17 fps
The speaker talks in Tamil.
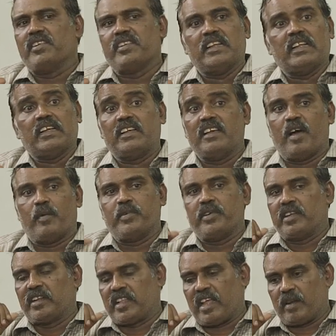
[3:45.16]
இருக்குது
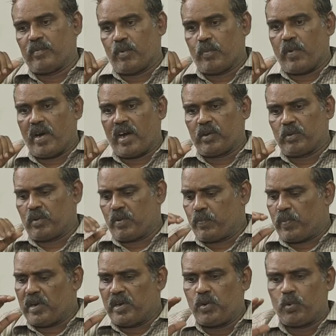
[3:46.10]
அப்படிங்கிறத நம்ம
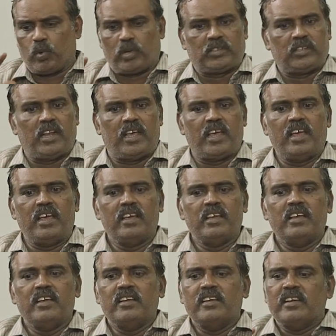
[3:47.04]
பார்க்குறோம் பள்ளிக்கூடத்தில்
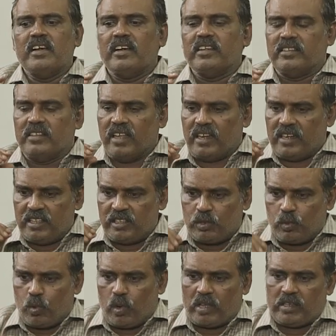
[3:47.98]

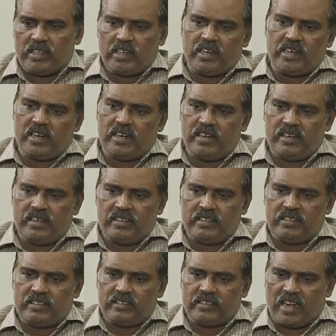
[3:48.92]
தலித் குழந்தைகள்
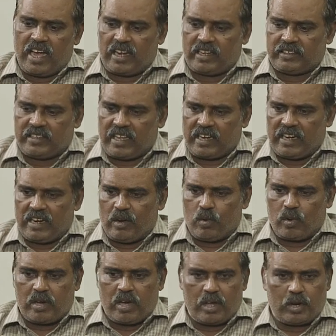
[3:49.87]
நாங்கள் தரையில்
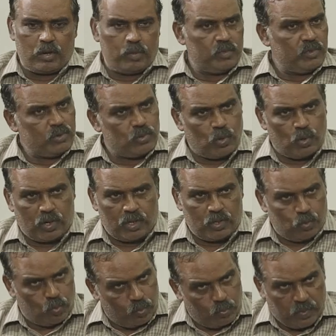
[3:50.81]
உட்காரோம்னு
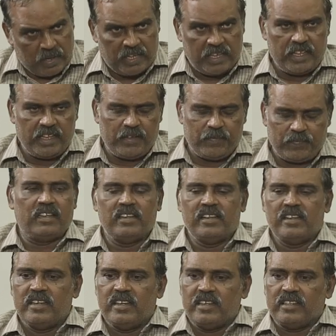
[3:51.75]
சொல்கிறது உண்மை
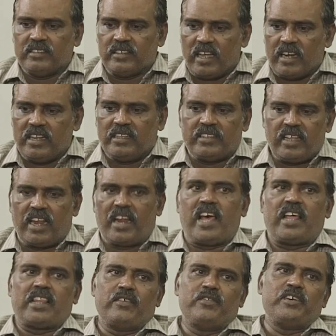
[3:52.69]
தலித்
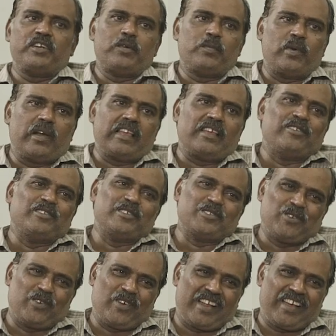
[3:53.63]
அல்லாத வீட்டு பிள்ளைங்க
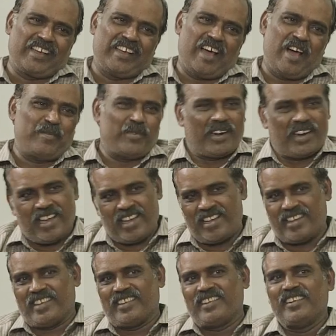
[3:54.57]
வந்து சொல்கிறாங்க ஆமாண்ணா
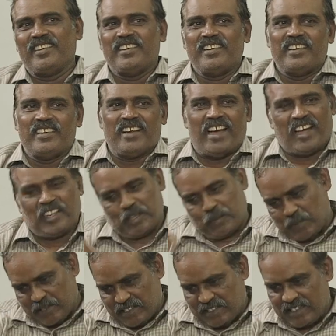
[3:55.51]
அந்த
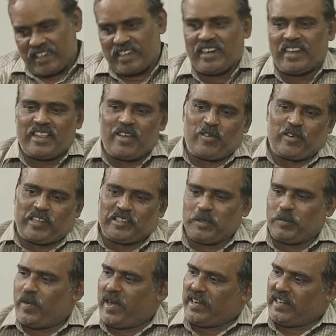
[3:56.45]
பசங்க கீழே தான்
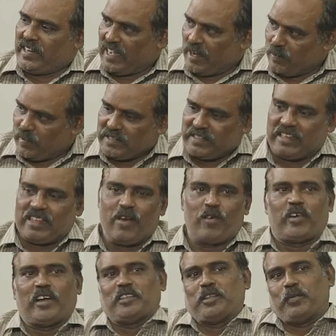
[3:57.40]
உட்காந்துருப்பாங்க நாங்கள் பெஞ்சில்
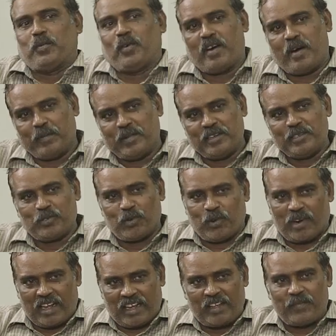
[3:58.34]
தான் உட்காந்துருப்போம் அப்படின்னு
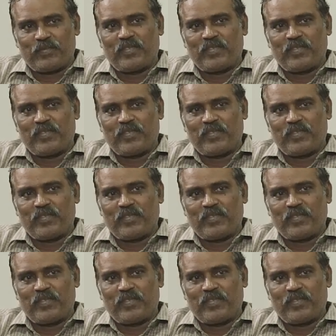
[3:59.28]
சொல்கிறாங்க